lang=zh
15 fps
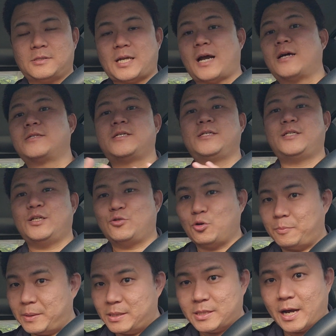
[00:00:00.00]
上个星期
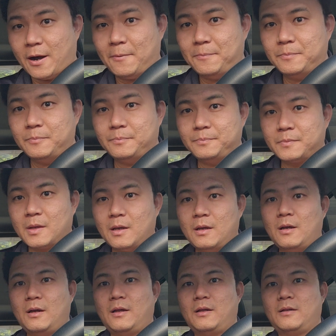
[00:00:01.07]
做比较，
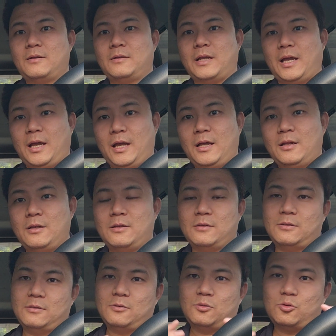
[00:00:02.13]
你
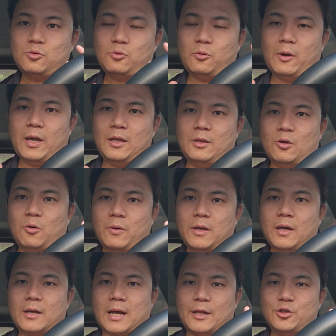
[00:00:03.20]
就会有一
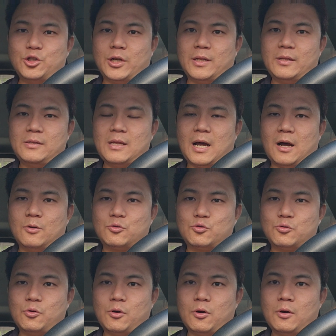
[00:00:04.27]
个感觉到
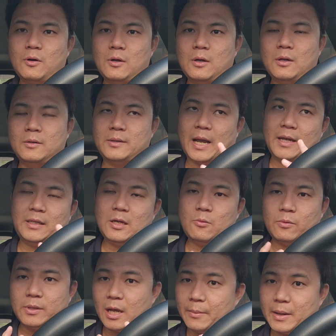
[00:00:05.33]
说，哪一天
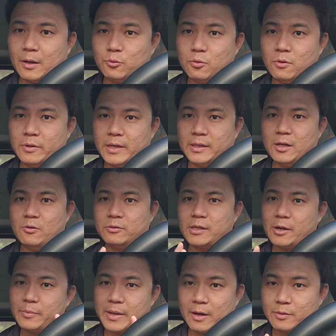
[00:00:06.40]
我掉比较多，哪一天我
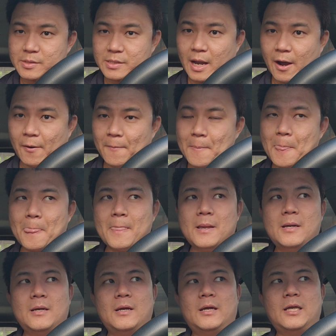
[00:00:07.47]
掉比较少，
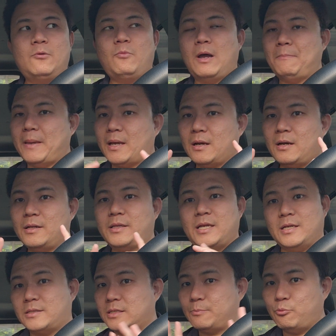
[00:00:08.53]
因为每个人的
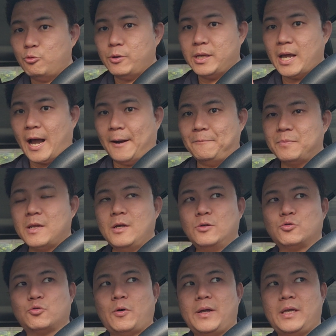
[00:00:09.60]
体质不一样，
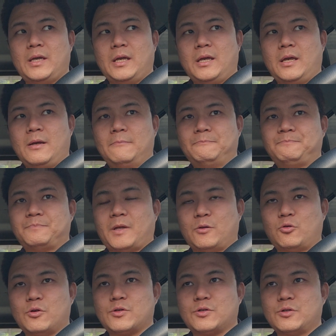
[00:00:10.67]
所以很
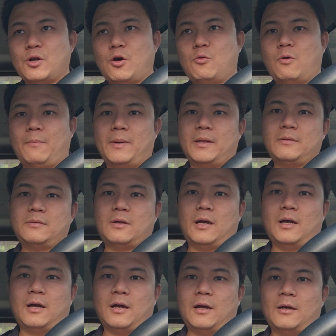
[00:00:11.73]
多时候我们
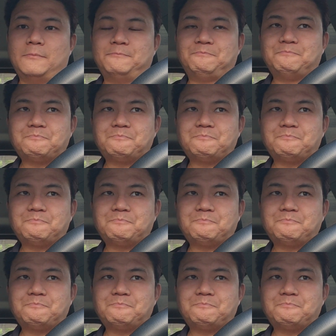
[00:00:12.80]
呃